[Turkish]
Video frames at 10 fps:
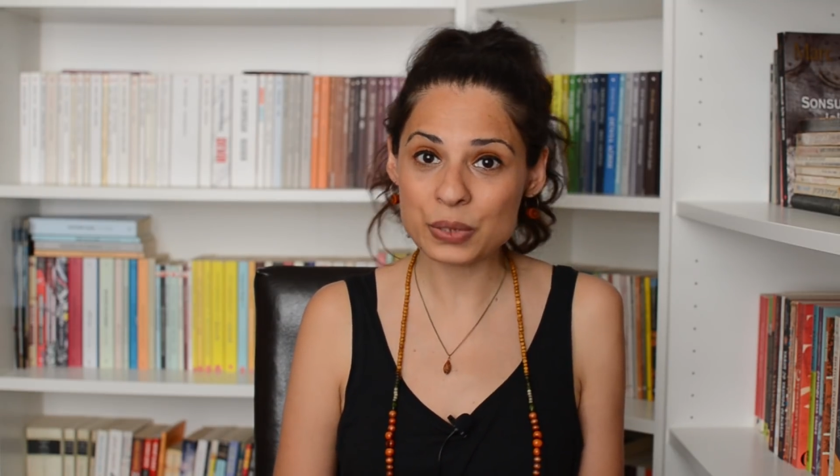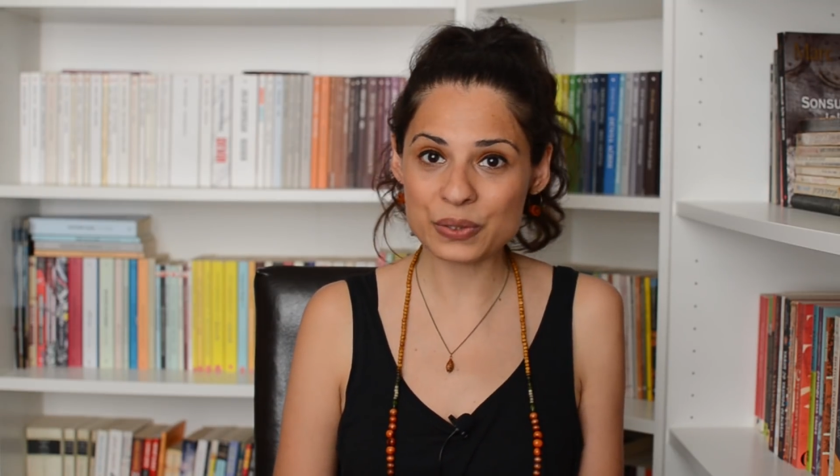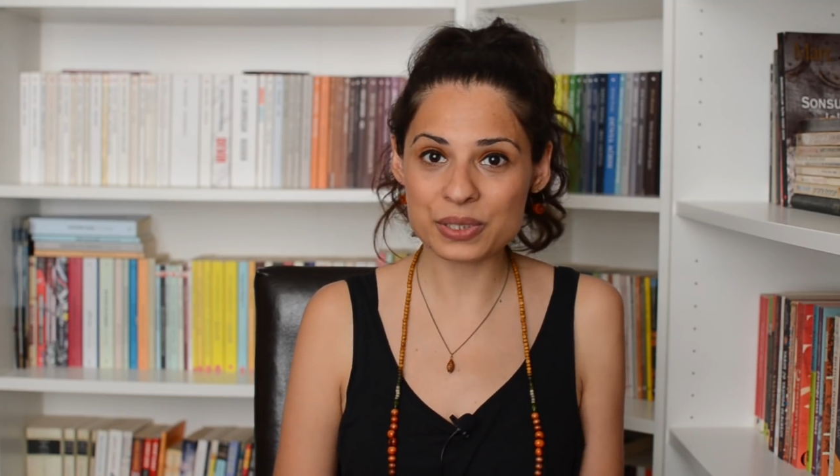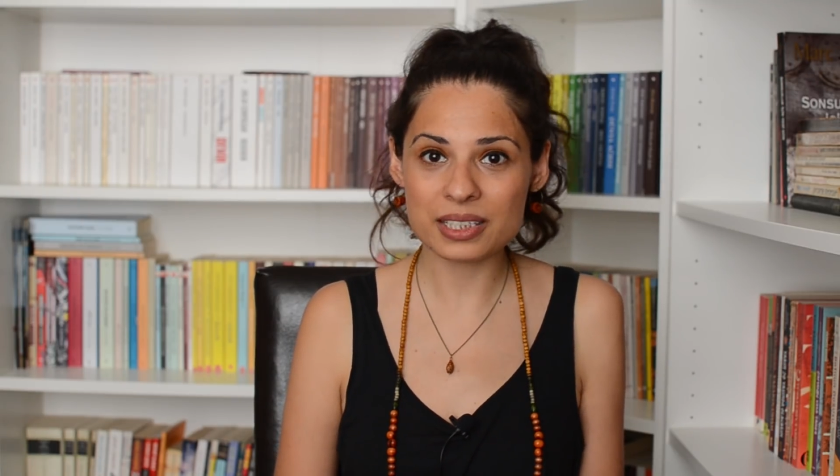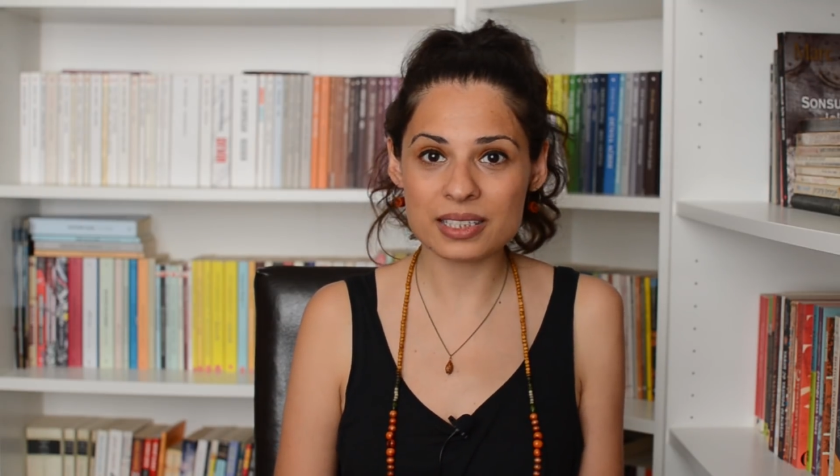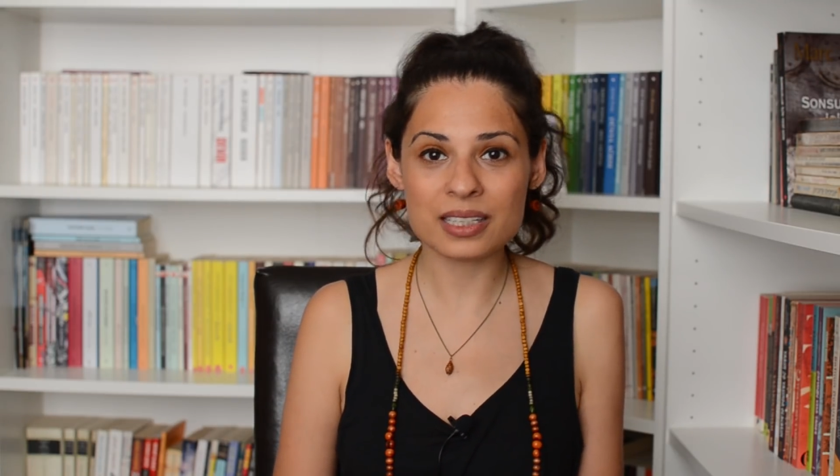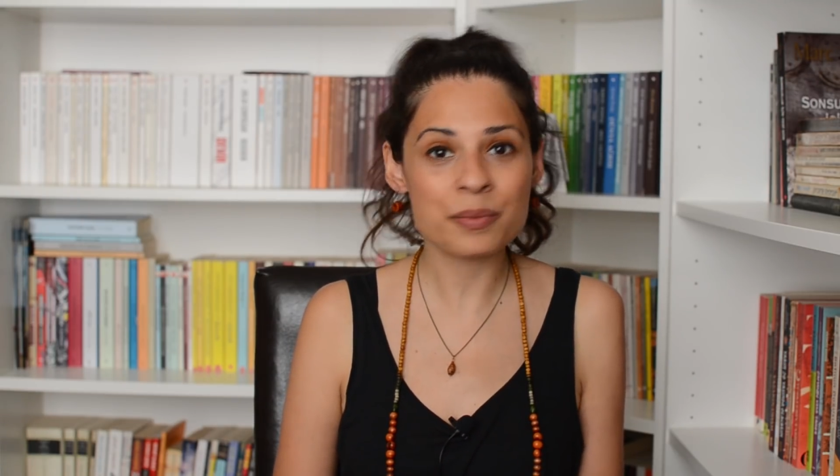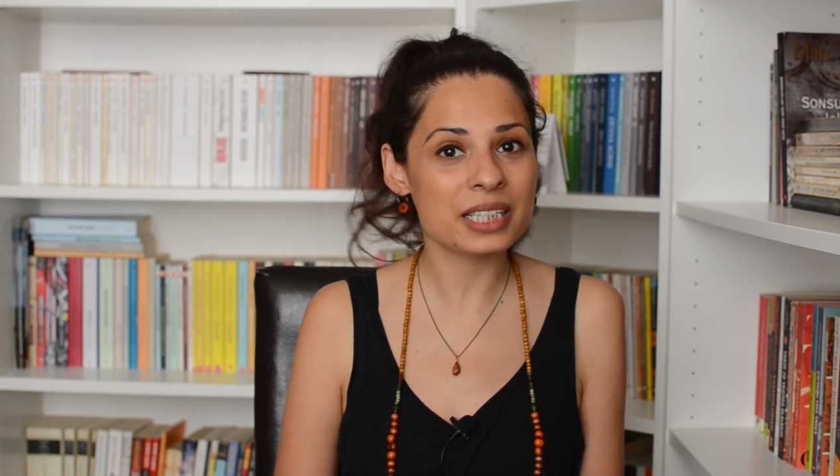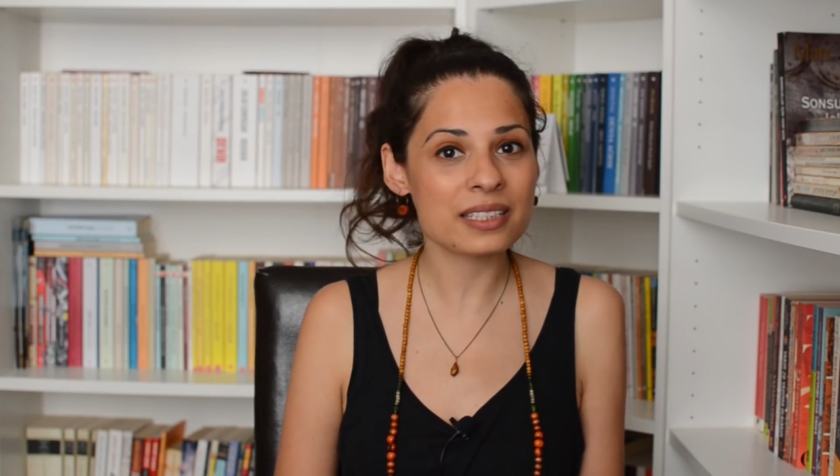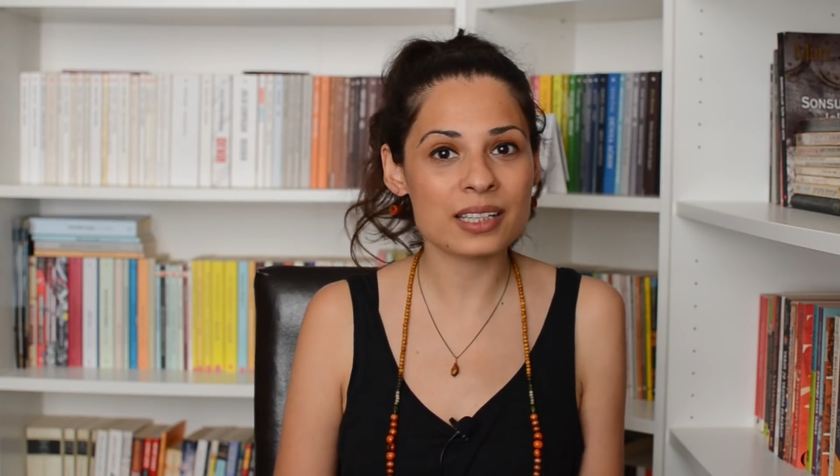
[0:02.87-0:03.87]
Bugün sizinle
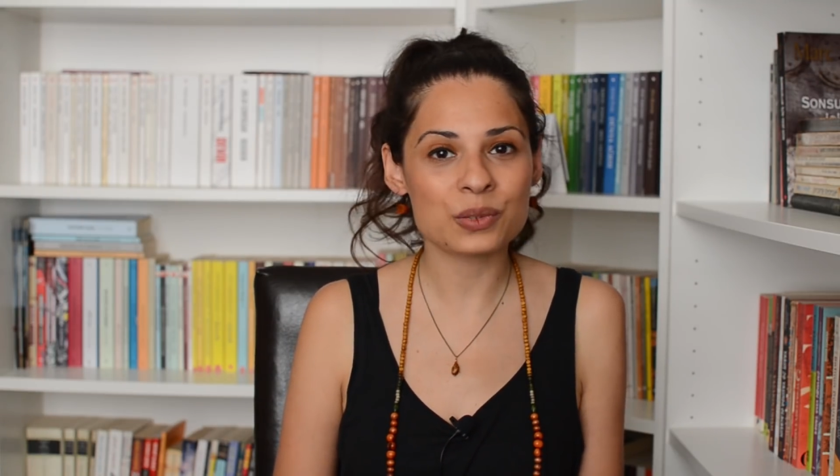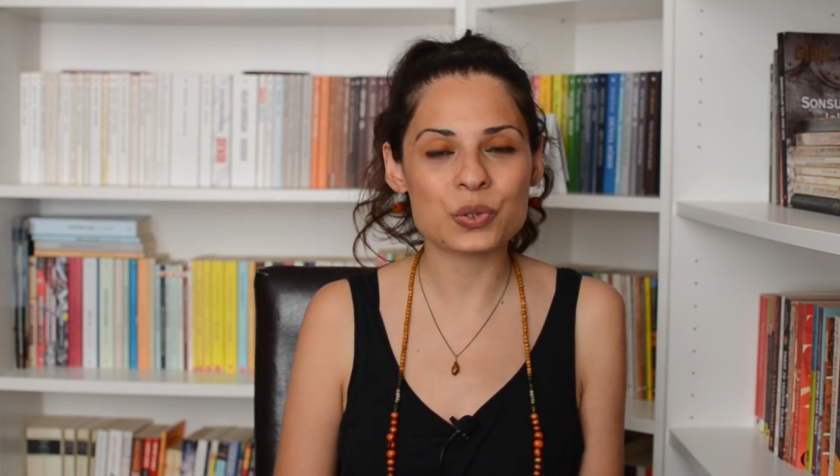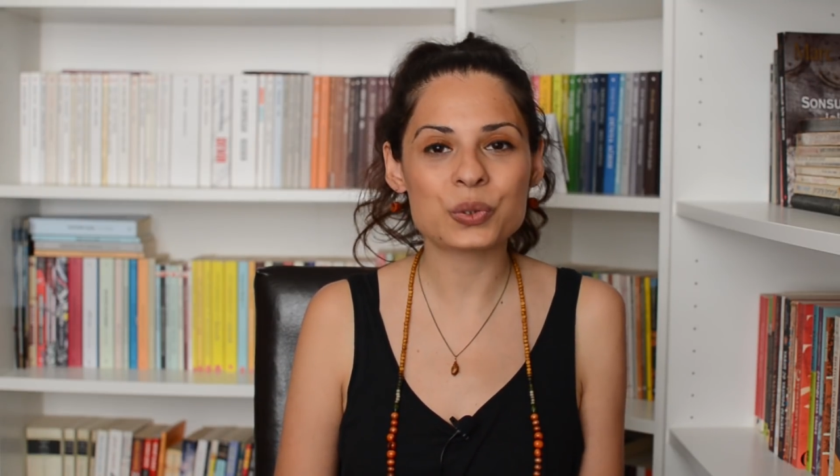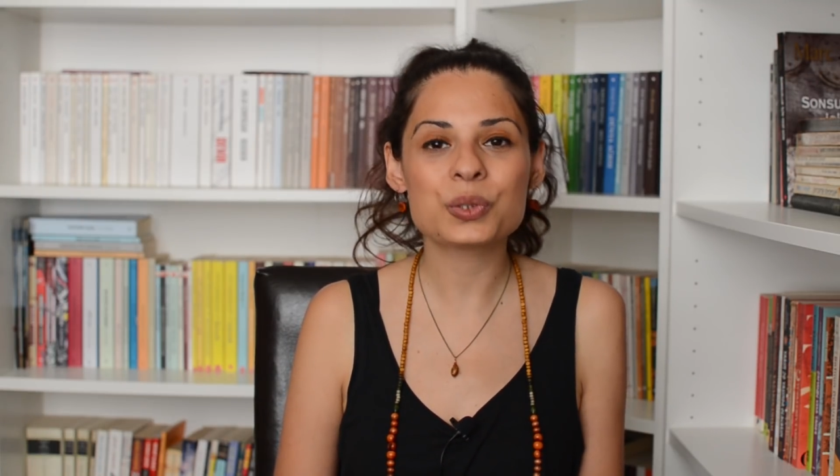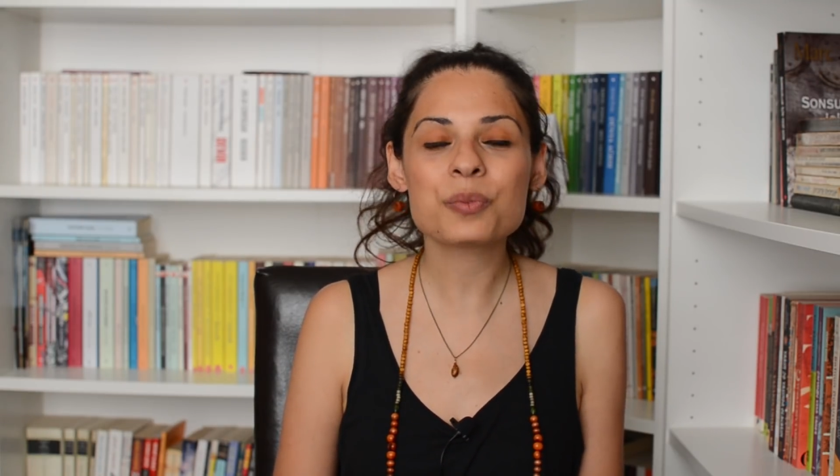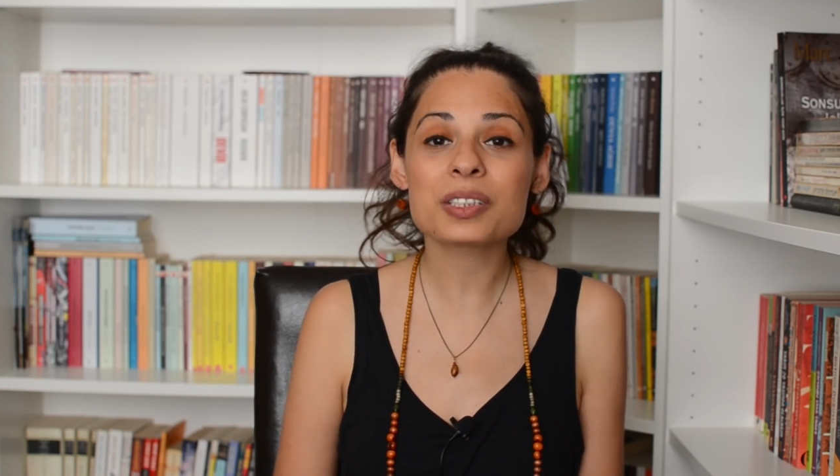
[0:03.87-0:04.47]
Mayıs ayında okuduğum